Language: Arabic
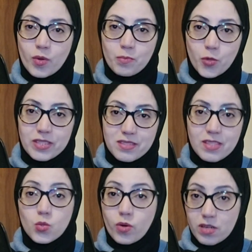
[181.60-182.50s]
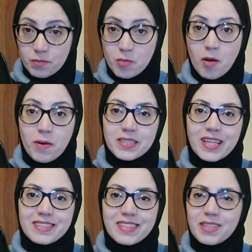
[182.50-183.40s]
1.6 وجربناه مع بعض
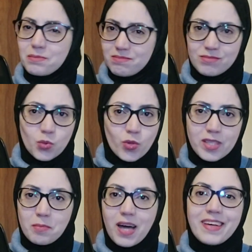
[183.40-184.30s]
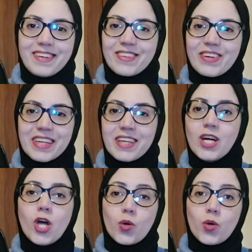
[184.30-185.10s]
عندنا من قريب على القناه